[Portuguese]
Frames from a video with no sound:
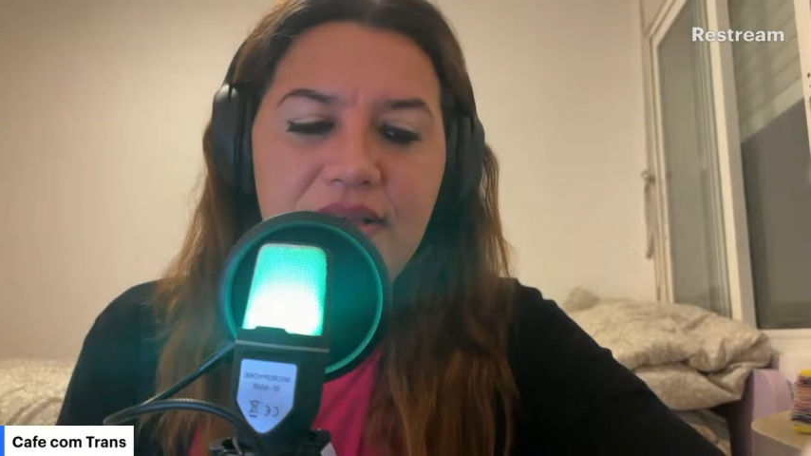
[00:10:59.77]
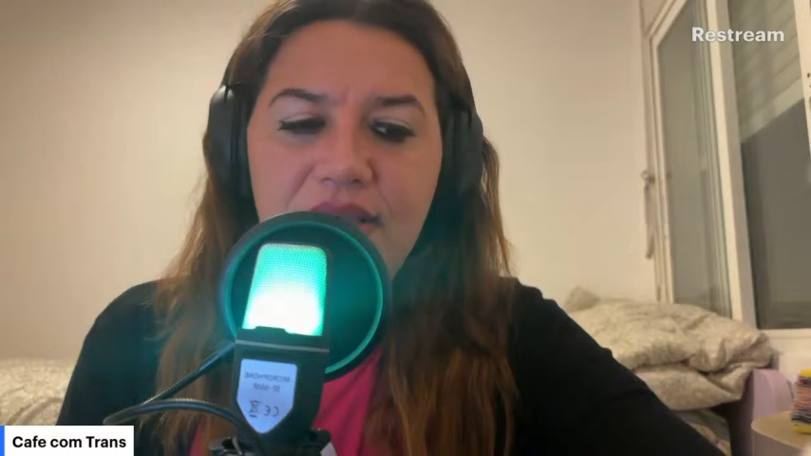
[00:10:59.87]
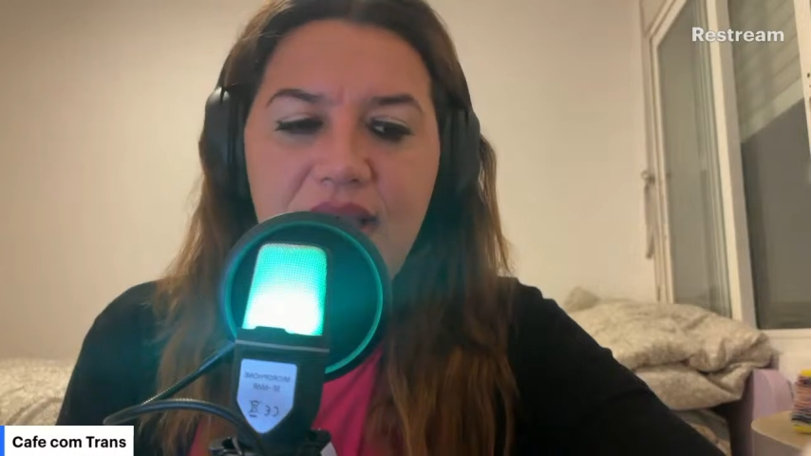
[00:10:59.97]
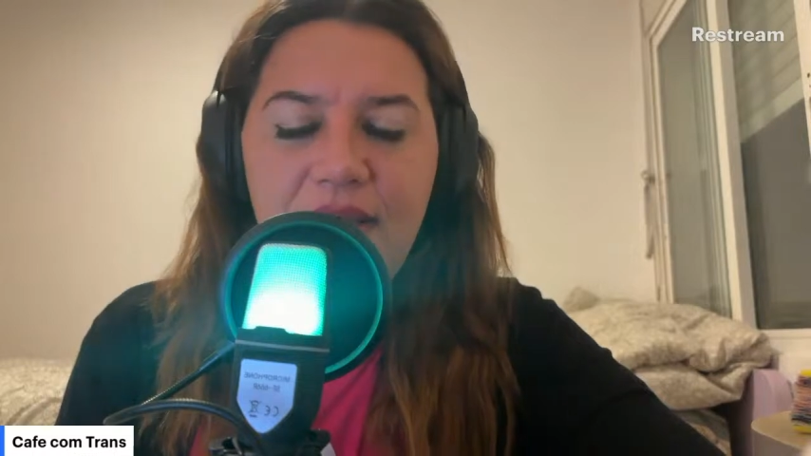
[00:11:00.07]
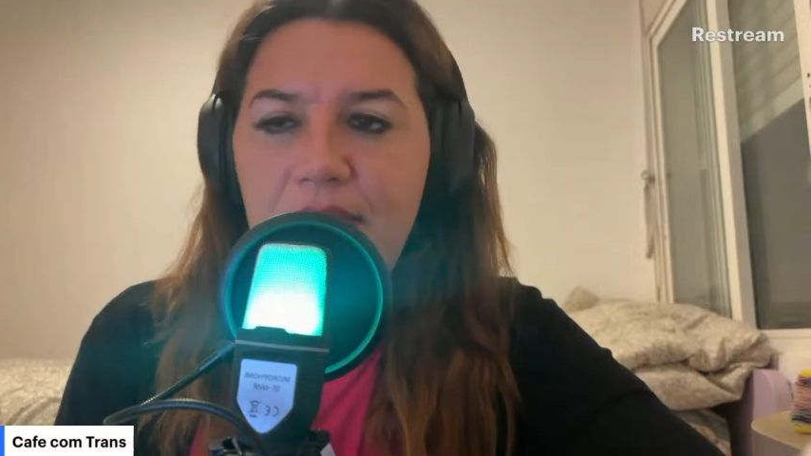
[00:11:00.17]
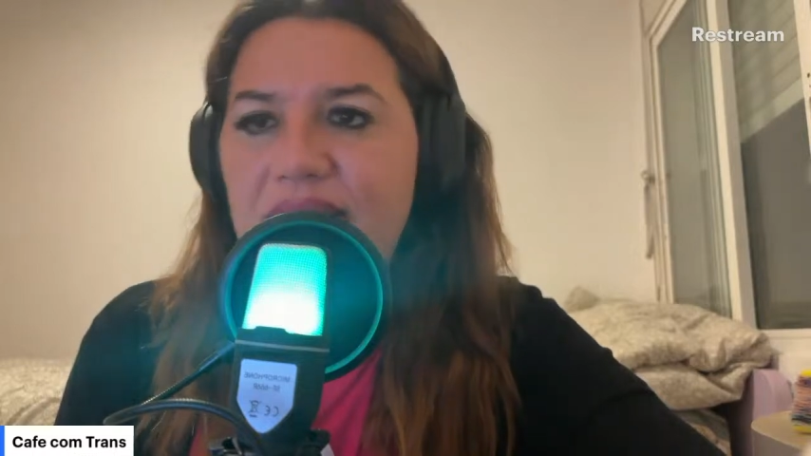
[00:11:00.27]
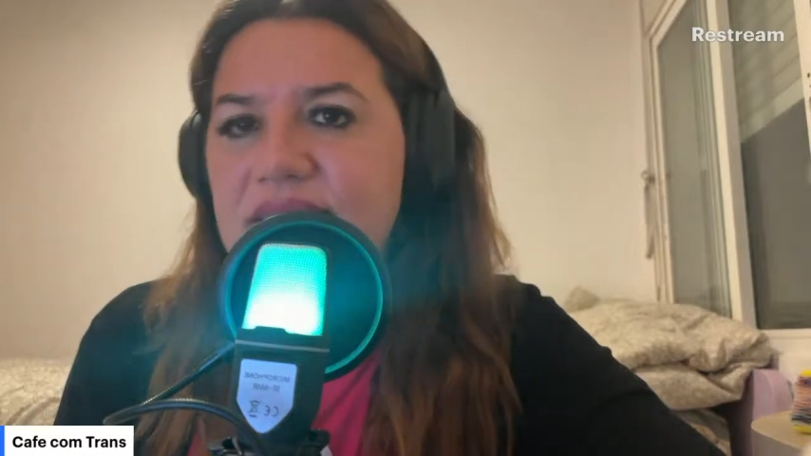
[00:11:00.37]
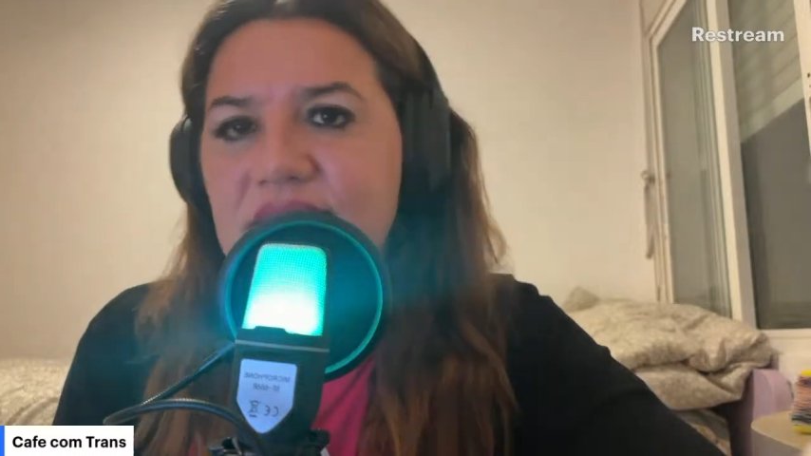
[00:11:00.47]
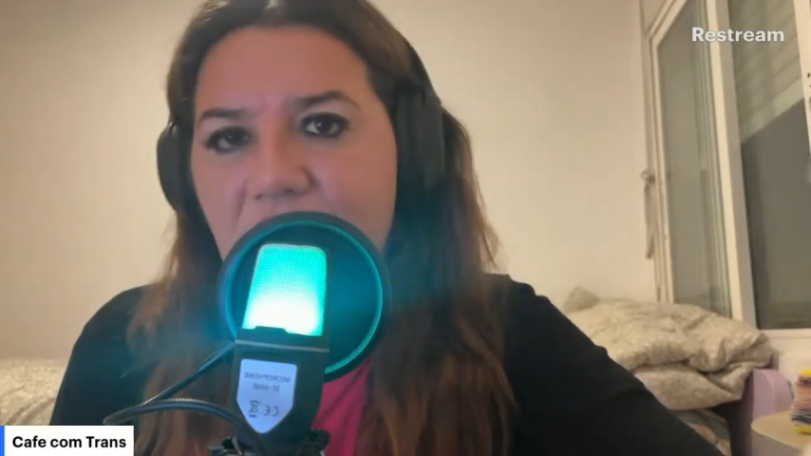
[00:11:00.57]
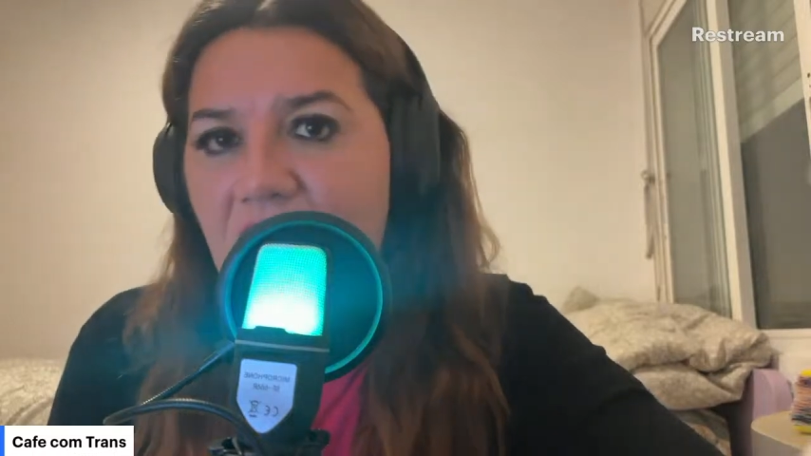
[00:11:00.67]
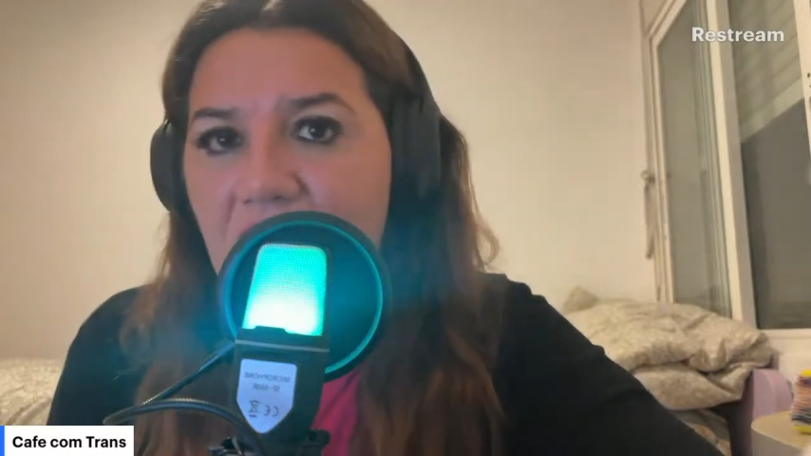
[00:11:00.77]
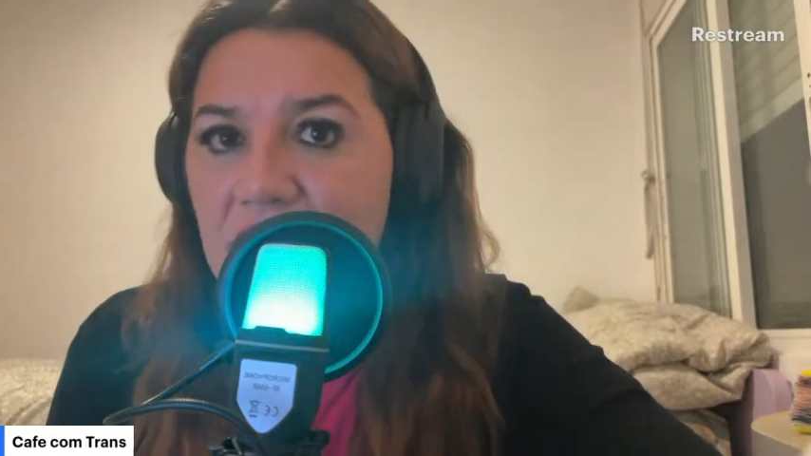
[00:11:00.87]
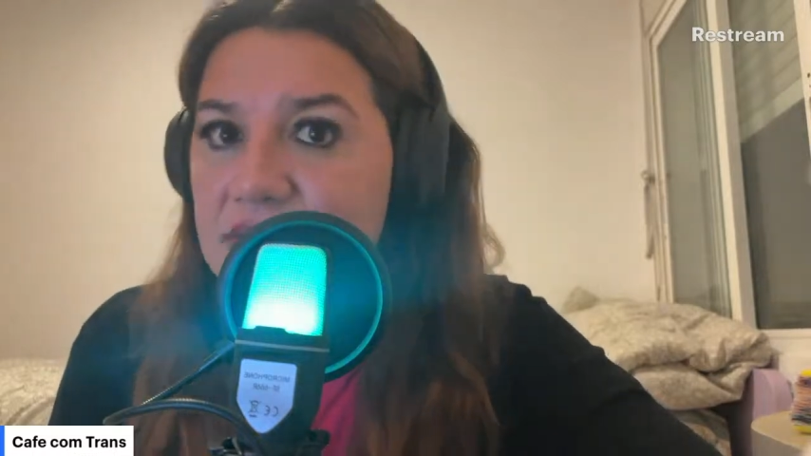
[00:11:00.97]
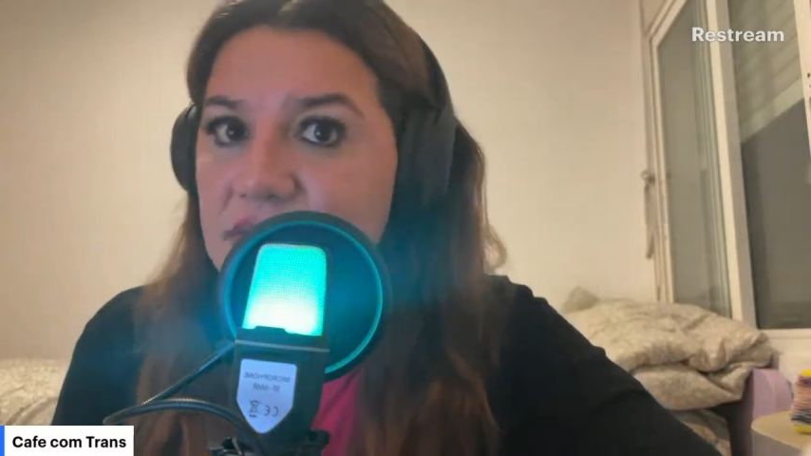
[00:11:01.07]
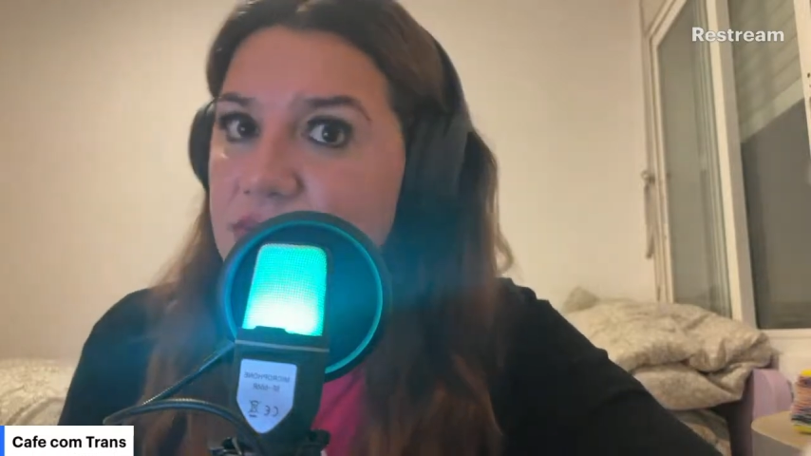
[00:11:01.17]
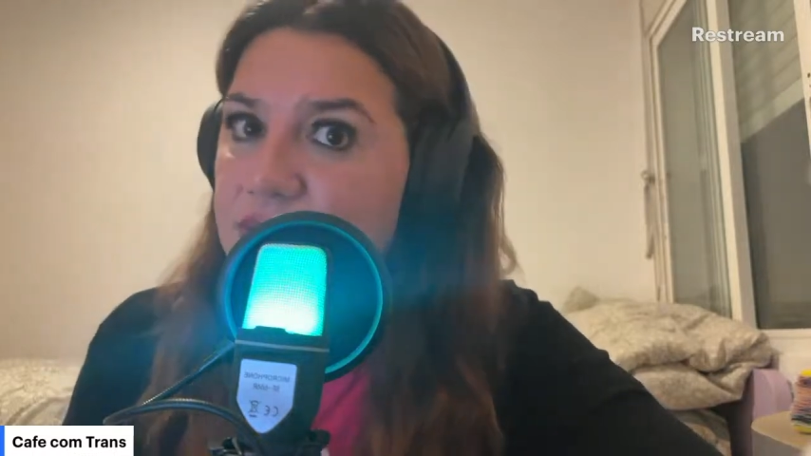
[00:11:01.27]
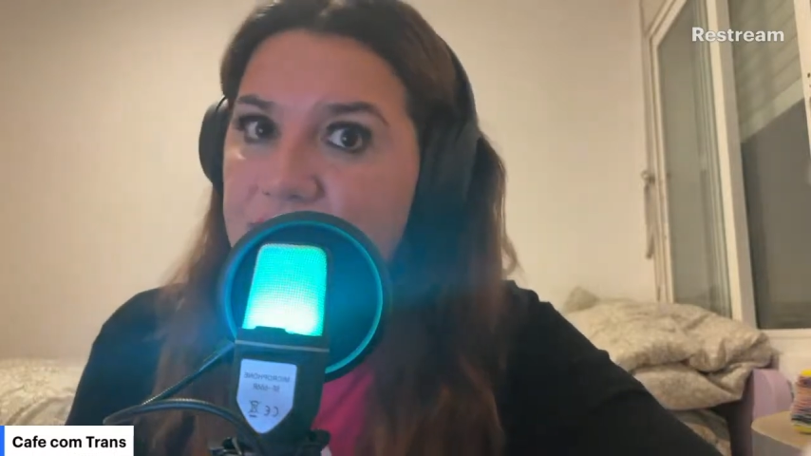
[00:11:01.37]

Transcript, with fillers: e é mais fácil